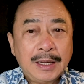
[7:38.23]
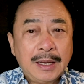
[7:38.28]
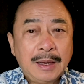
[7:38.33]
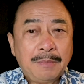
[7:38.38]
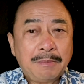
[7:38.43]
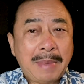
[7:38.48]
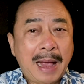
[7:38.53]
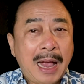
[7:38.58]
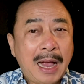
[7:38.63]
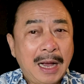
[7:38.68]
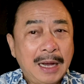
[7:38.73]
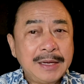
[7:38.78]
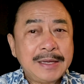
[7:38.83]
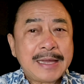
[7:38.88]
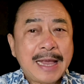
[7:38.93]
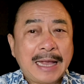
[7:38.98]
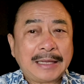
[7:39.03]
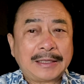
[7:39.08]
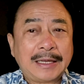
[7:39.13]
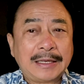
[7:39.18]
Mà ở
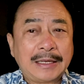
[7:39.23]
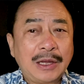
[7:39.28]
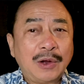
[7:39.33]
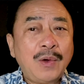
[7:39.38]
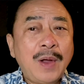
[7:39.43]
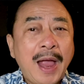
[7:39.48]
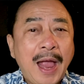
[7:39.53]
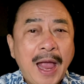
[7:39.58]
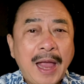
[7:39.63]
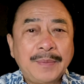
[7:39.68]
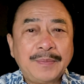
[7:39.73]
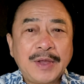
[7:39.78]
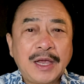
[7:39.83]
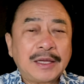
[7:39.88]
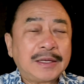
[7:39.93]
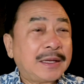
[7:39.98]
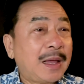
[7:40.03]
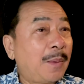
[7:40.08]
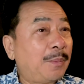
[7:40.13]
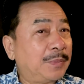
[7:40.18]
nhà thì chỉ có hai vợ
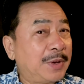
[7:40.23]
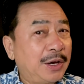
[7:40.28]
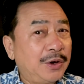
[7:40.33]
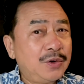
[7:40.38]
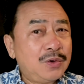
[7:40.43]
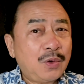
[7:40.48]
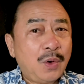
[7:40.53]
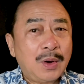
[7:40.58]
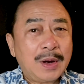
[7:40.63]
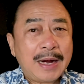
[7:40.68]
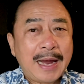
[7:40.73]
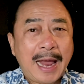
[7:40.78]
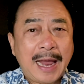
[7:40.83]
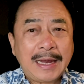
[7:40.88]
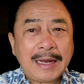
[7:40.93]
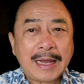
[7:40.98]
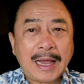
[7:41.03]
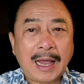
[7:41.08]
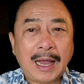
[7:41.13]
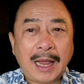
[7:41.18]
chồng và đứa con gái
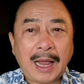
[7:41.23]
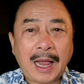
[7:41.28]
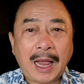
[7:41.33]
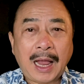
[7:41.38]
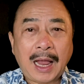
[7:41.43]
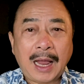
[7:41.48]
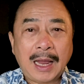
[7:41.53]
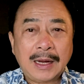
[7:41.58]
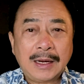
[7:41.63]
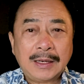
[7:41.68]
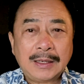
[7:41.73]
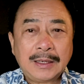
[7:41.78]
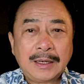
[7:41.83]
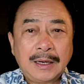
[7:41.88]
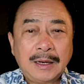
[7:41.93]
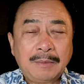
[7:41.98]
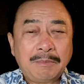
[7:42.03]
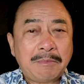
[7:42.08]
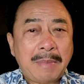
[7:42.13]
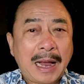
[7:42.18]
à.
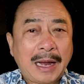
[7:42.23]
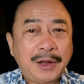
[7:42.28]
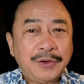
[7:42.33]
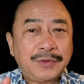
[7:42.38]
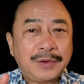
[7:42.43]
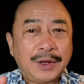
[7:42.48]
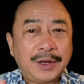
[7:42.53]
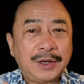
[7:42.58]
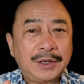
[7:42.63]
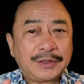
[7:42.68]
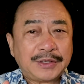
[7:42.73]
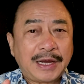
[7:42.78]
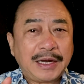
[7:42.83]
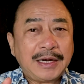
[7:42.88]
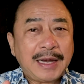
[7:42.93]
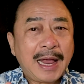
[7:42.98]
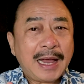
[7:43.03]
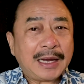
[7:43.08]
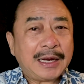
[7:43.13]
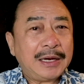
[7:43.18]
Mà cái chuyện xảy
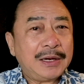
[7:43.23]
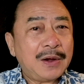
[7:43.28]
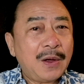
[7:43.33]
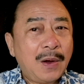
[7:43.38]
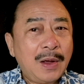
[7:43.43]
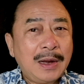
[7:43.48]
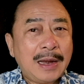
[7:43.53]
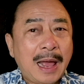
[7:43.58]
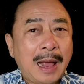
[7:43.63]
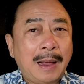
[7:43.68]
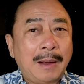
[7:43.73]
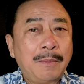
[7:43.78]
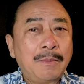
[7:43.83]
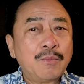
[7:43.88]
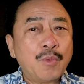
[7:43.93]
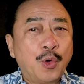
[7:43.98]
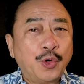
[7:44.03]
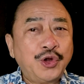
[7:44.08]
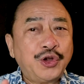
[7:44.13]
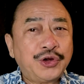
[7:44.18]
ra khi đó là
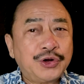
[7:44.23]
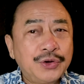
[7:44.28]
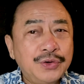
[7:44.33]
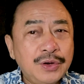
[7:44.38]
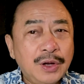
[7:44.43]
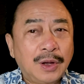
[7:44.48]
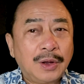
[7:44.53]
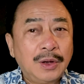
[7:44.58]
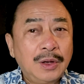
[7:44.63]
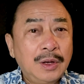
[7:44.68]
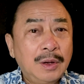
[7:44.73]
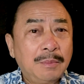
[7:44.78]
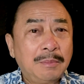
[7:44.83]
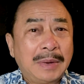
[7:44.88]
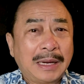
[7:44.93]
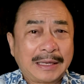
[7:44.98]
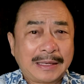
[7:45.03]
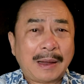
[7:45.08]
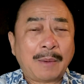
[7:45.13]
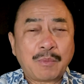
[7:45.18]
buổi trưa mà
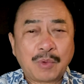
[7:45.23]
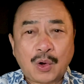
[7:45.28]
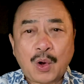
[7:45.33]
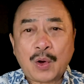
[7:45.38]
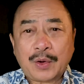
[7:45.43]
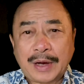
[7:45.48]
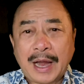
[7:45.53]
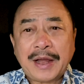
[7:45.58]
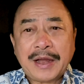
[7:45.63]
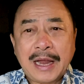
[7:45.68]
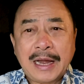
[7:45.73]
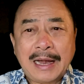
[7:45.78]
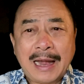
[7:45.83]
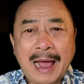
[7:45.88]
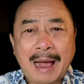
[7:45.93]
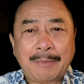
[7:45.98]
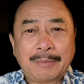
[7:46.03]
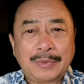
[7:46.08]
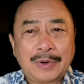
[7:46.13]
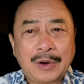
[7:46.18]
chồng con đã đi
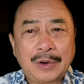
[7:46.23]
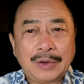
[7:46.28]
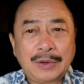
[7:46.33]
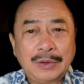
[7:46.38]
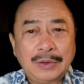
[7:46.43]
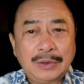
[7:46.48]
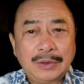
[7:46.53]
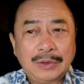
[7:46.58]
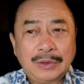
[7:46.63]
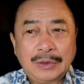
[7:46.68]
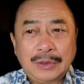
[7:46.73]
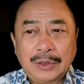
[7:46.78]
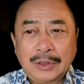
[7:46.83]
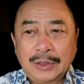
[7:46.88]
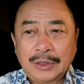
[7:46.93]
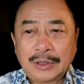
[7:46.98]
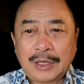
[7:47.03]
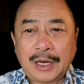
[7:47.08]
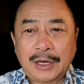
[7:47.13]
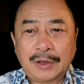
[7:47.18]
làm rồi.
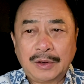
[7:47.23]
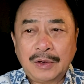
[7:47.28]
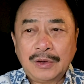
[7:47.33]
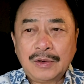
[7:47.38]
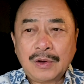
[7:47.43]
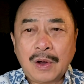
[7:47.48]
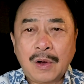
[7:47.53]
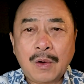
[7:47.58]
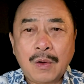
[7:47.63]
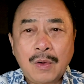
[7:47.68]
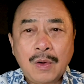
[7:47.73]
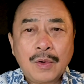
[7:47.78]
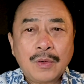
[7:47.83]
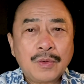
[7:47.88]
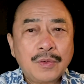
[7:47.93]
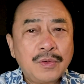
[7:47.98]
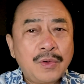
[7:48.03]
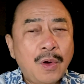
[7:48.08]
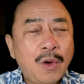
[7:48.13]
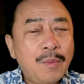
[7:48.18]
Thì nó vô,
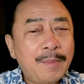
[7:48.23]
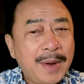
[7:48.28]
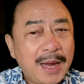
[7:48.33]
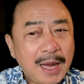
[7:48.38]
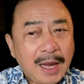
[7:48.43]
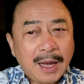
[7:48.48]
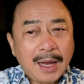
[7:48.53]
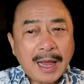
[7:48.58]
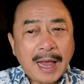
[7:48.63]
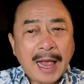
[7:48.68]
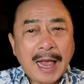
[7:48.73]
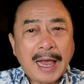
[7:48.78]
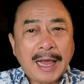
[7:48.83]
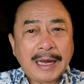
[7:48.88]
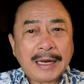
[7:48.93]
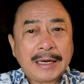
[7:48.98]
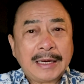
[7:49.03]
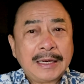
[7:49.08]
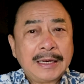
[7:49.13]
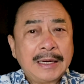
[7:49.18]
nó mét,
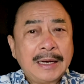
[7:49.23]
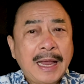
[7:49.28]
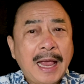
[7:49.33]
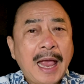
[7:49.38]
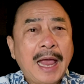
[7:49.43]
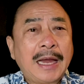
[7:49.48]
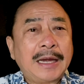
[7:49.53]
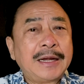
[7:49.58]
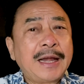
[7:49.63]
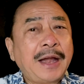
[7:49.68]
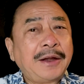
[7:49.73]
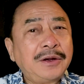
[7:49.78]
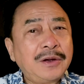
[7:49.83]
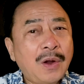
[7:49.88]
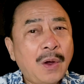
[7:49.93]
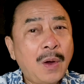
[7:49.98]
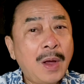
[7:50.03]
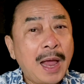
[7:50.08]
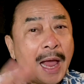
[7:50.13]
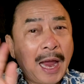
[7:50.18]
ai ai đánh
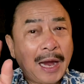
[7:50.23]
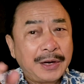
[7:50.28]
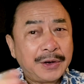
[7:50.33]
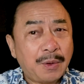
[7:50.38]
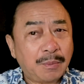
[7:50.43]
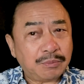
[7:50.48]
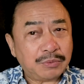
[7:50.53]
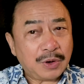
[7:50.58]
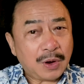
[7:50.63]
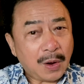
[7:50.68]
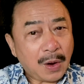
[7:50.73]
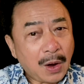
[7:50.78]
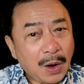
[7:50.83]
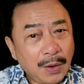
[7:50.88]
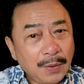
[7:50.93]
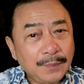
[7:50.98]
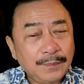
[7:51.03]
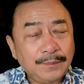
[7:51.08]
nó ai đụng nó